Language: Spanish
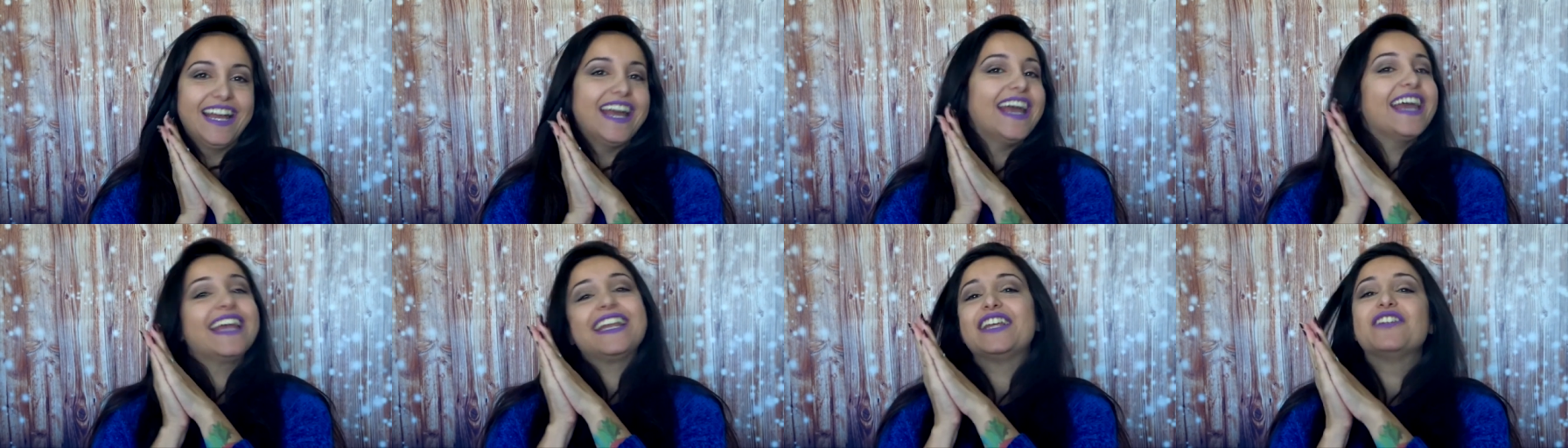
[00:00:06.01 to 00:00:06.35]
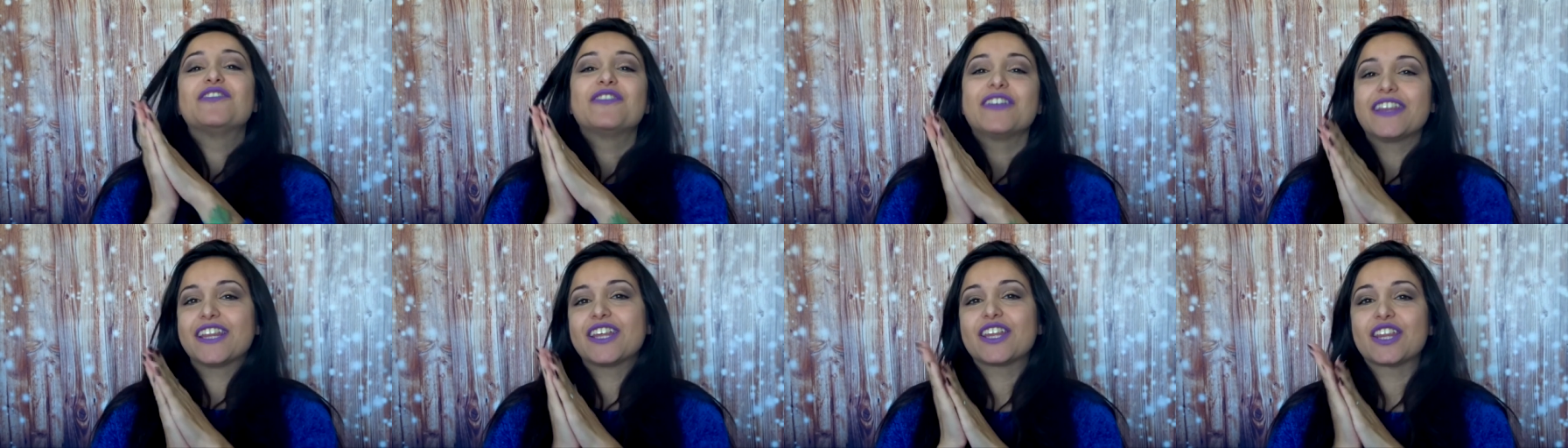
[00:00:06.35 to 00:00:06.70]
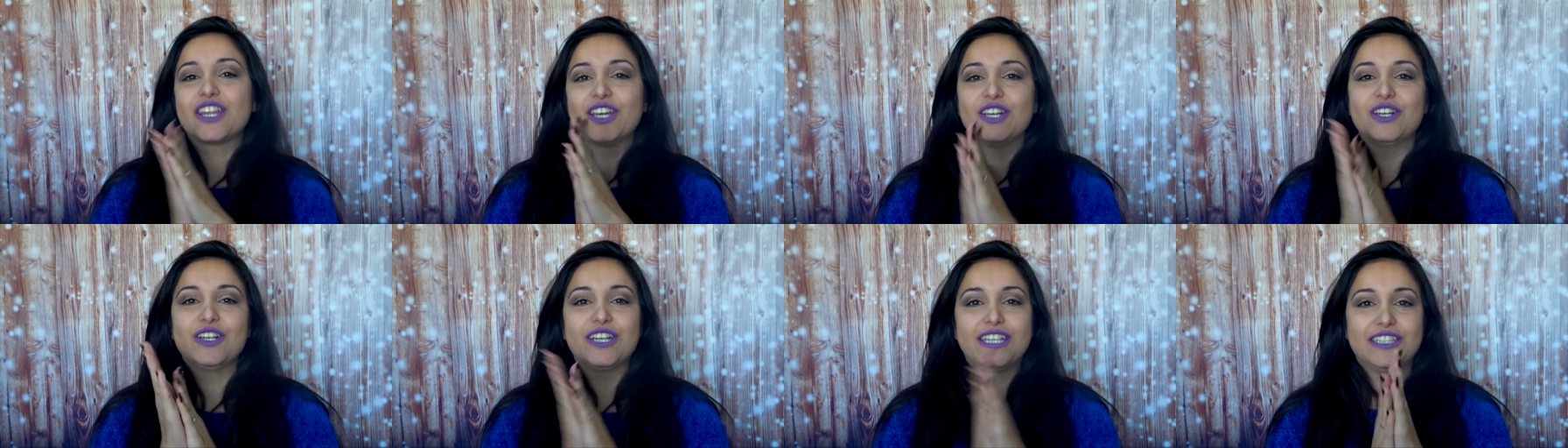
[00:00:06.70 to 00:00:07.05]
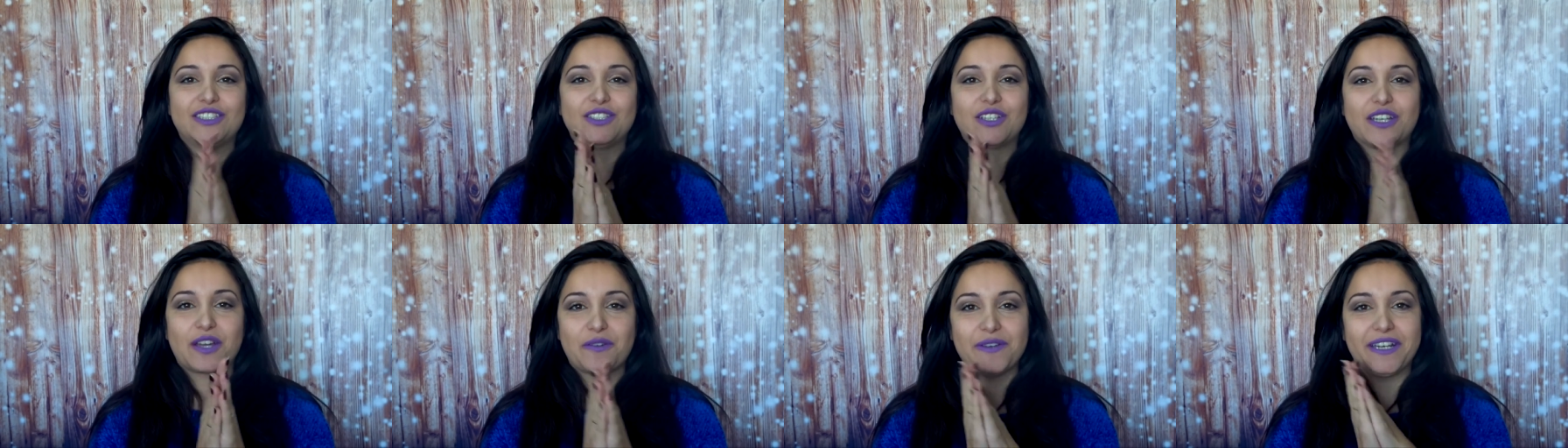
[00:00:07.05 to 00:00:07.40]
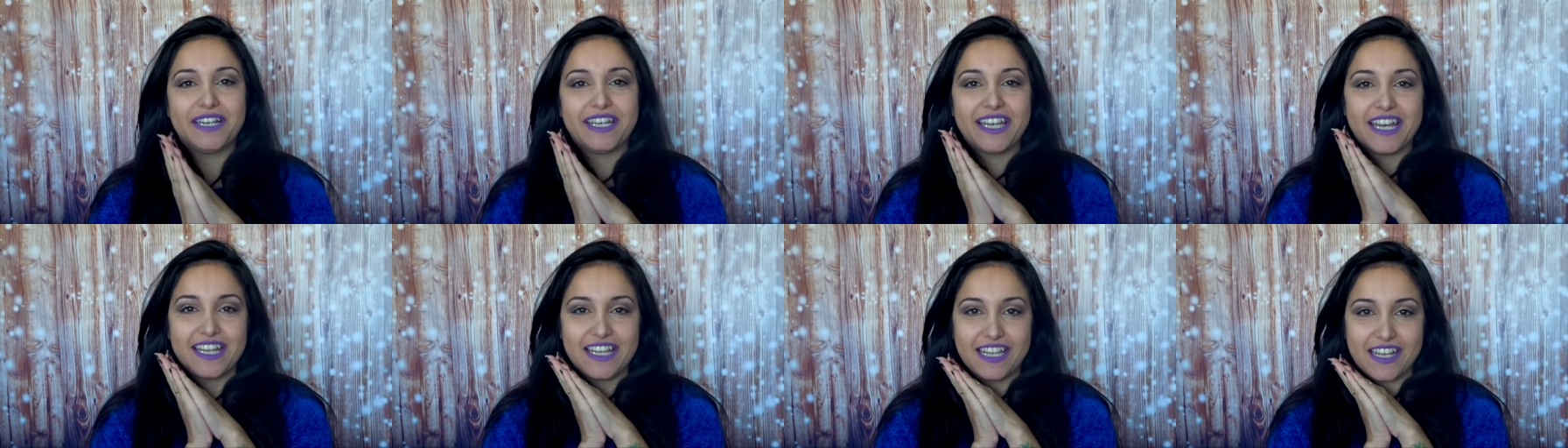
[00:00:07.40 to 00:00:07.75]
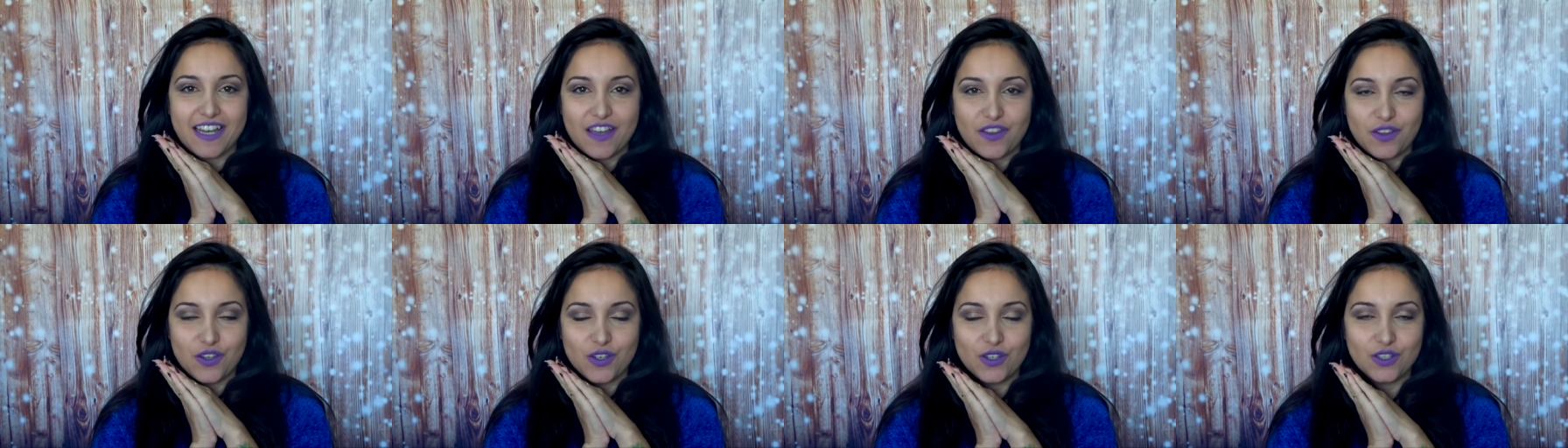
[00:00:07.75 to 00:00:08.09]
En el vídeo de hoy toca ver que ha
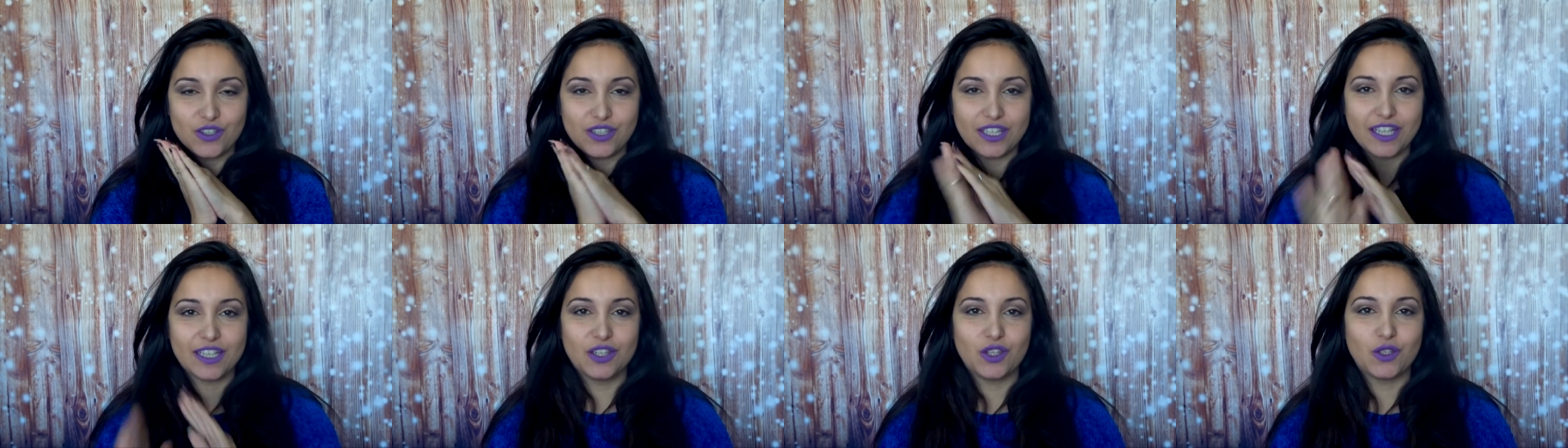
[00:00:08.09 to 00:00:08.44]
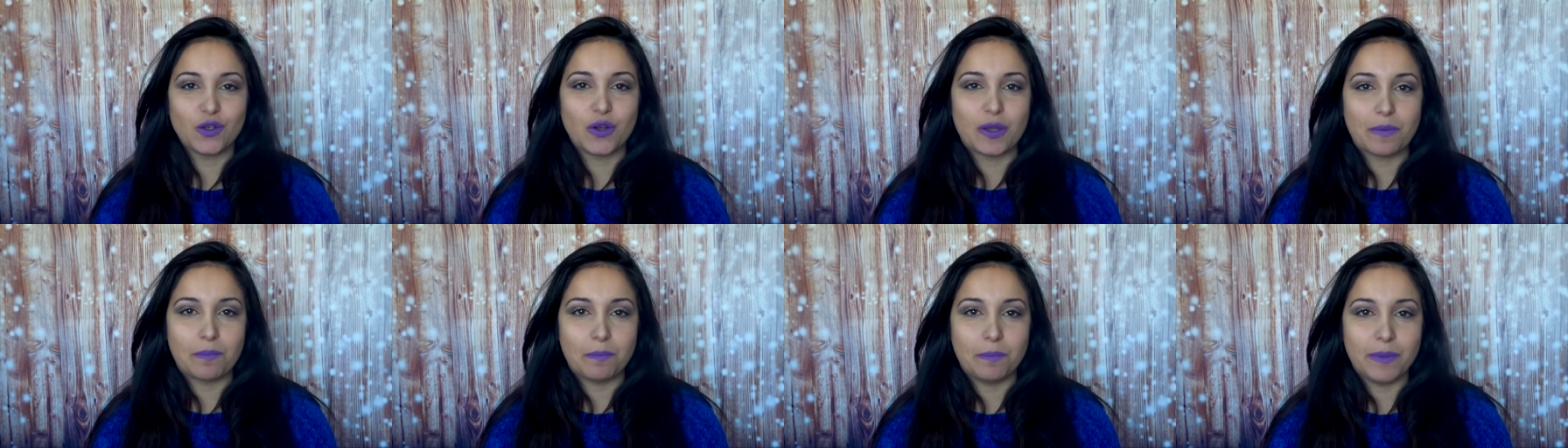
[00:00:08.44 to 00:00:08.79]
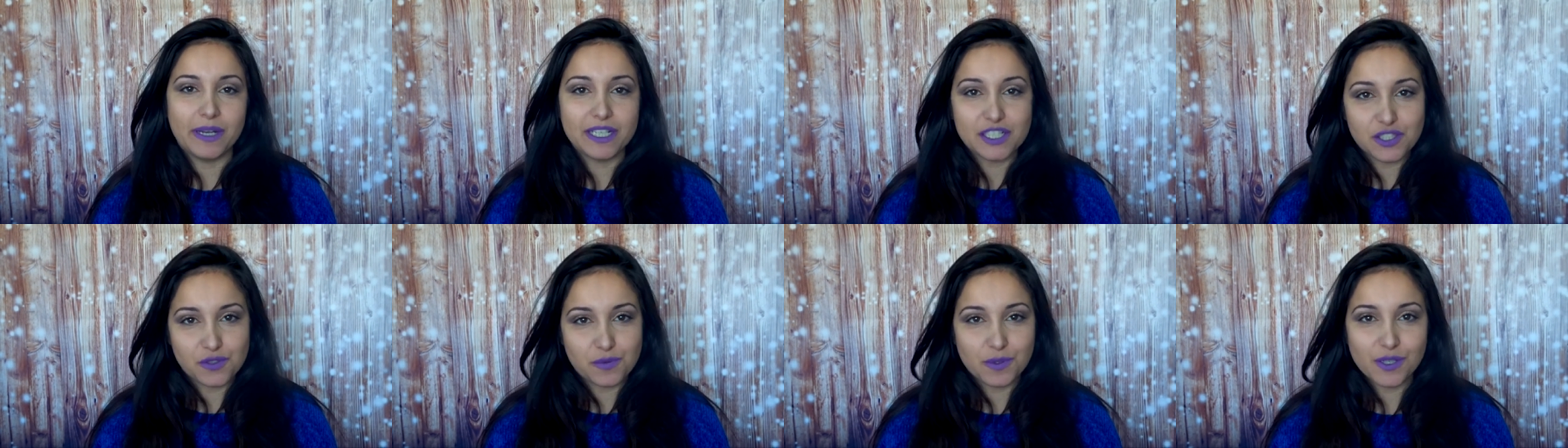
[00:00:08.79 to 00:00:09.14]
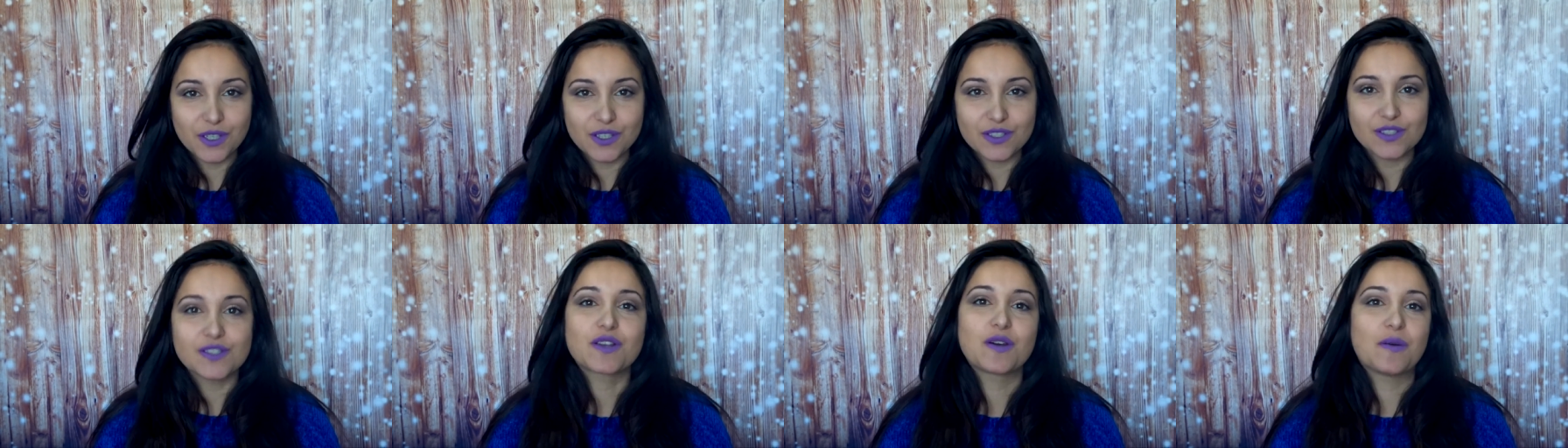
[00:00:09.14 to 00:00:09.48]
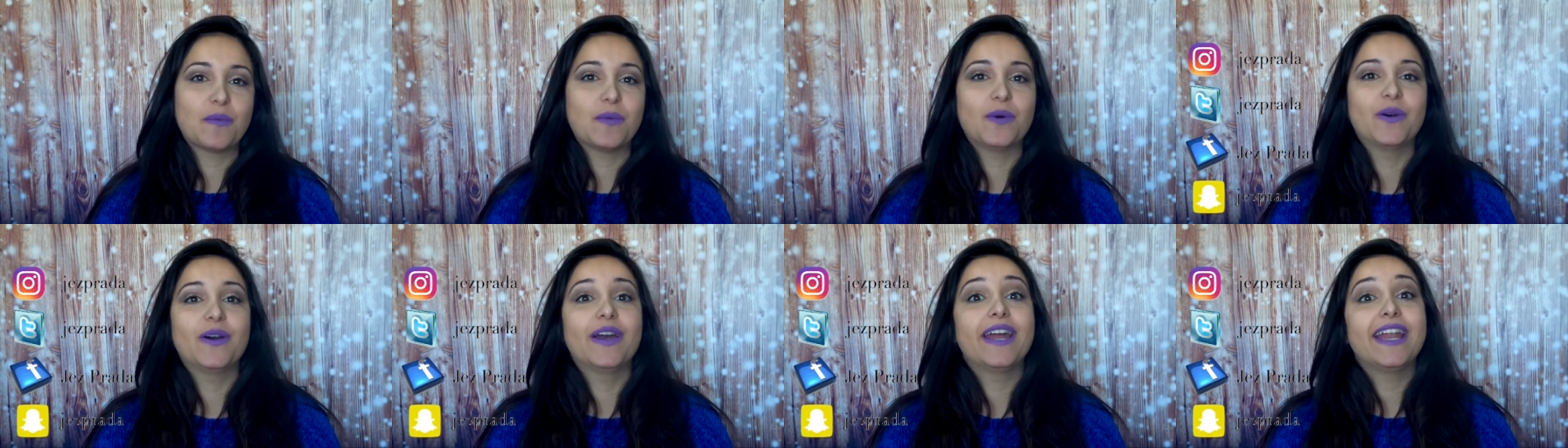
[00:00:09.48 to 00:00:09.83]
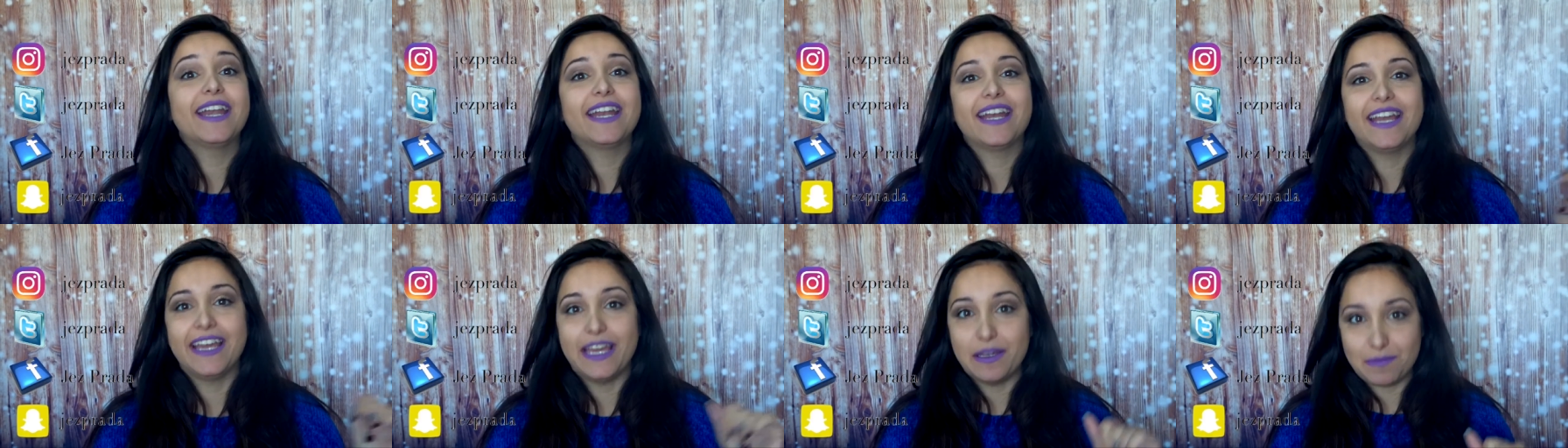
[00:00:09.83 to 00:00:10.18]
llegado tanto en Birchbox como
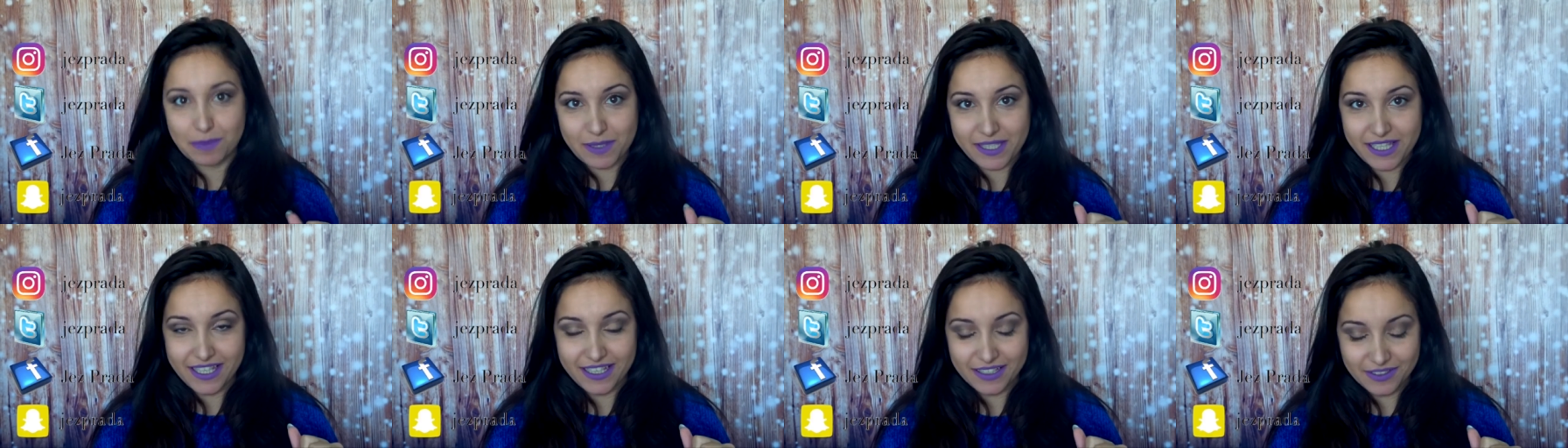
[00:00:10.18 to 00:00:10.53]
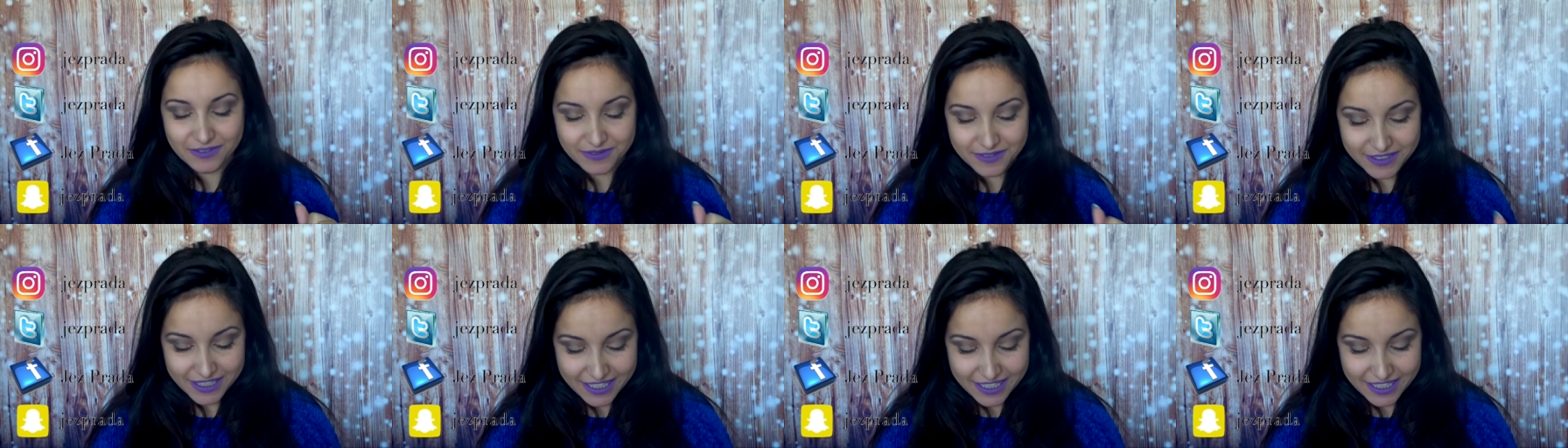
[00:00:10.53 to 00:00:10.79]
en Ipsy.